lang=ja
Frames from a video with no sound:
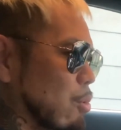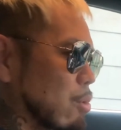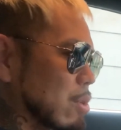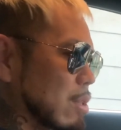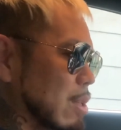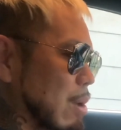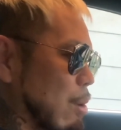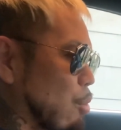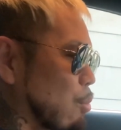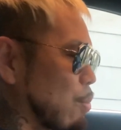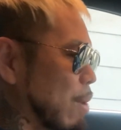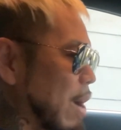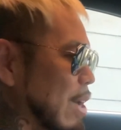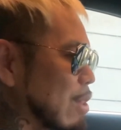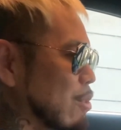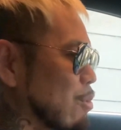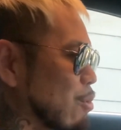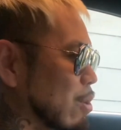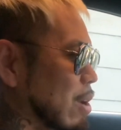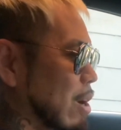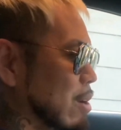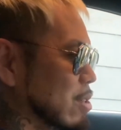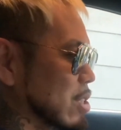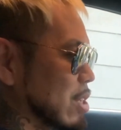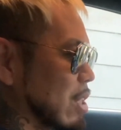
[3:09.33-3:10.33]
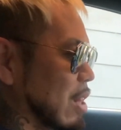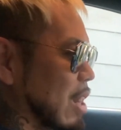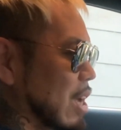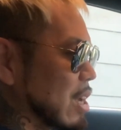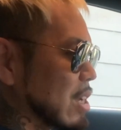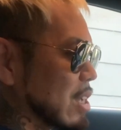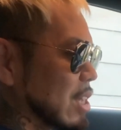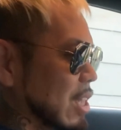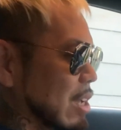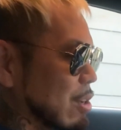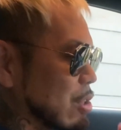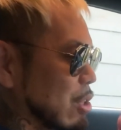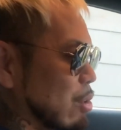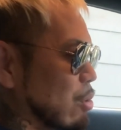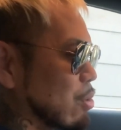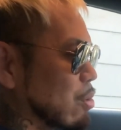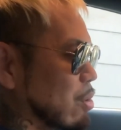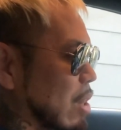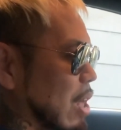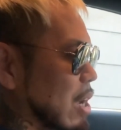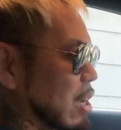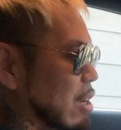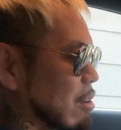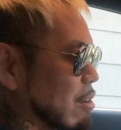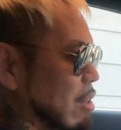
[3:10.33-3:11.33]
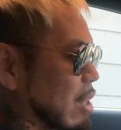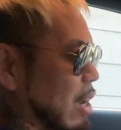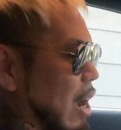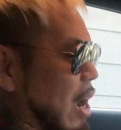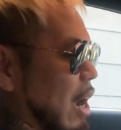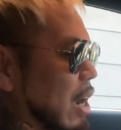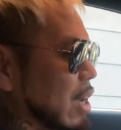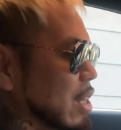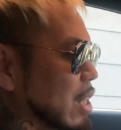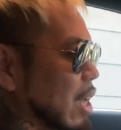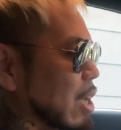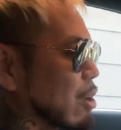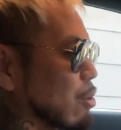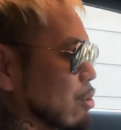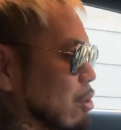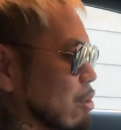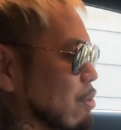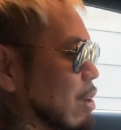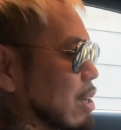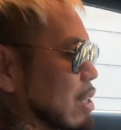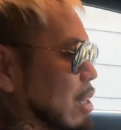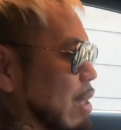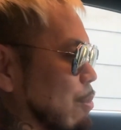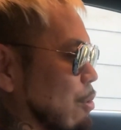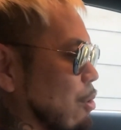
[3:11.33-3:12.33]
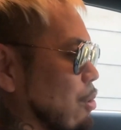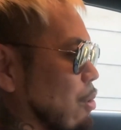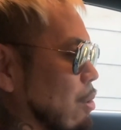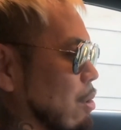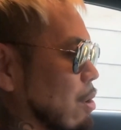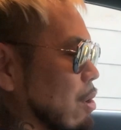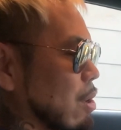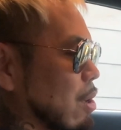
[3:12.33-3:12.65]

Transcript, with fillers: で、お前の音楽じゃ日本のランキングなんか入んないよって言われても、